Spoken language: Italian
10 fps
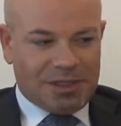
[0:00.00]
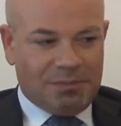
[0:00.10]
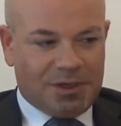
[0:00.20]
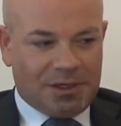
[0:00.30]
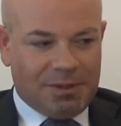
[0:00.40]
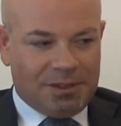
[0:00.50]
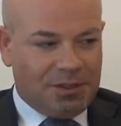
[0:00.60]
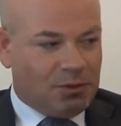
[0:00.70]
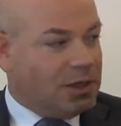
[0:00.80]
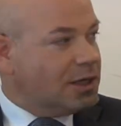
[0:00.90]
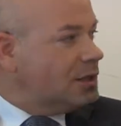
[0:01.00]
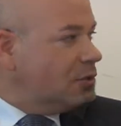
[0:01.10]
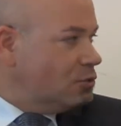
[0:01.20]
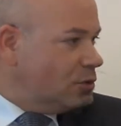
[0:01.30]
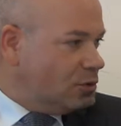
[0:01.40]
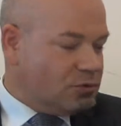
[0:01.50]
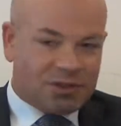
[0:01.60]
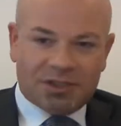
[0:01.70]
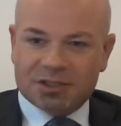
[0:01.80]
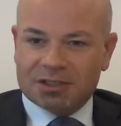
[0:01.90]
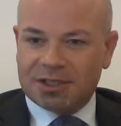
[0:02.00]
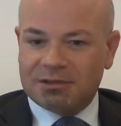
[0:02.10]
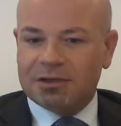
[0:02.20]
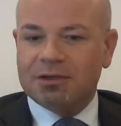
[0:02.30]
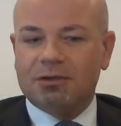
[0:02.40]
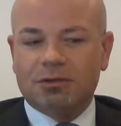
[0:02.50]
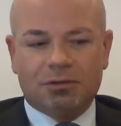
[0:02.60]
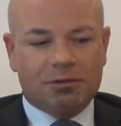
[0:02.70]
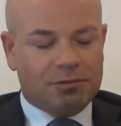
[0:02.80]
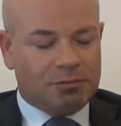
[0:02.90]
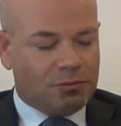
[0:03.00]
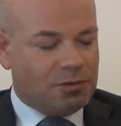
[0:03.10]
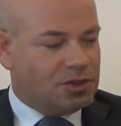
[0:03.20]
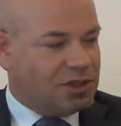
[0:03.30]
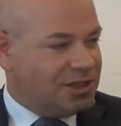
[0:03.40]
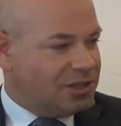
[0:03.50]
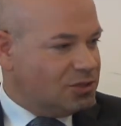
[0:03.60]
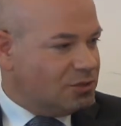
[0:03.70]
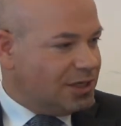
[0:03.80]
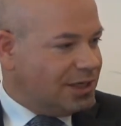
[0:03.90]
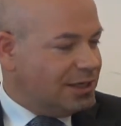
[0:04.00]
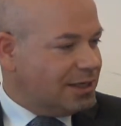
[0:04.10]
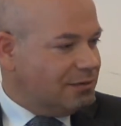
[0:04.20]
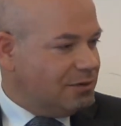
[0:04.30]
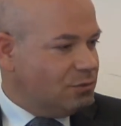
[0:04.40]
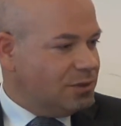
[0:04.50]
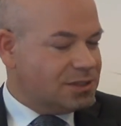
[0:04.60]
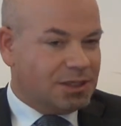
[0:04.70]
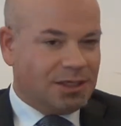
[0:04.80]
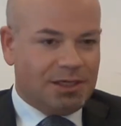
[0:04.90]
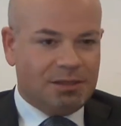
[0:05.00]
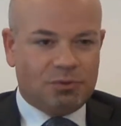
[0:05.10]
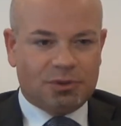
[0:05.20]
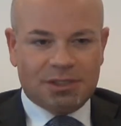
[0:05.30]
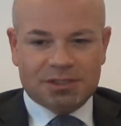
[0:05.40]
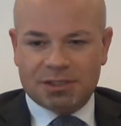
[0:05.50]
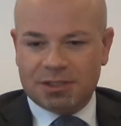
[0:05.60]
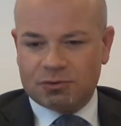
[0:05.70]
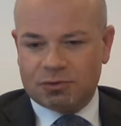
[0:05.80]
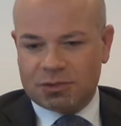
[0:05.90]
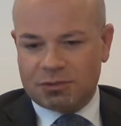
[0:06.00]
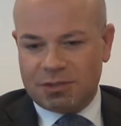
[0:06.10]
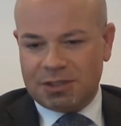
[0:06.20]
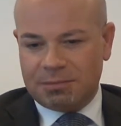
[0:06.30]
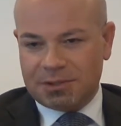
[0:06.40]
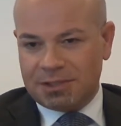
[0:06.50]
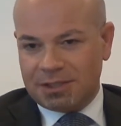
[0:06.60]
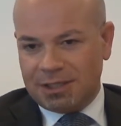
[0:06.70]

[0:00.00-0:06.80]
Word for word: e normativo. Quindi sia la canzone Siamo ancora qua, perché nonostante tutte queste difficoltà ci crediamo e continuiamo, e anche Eroi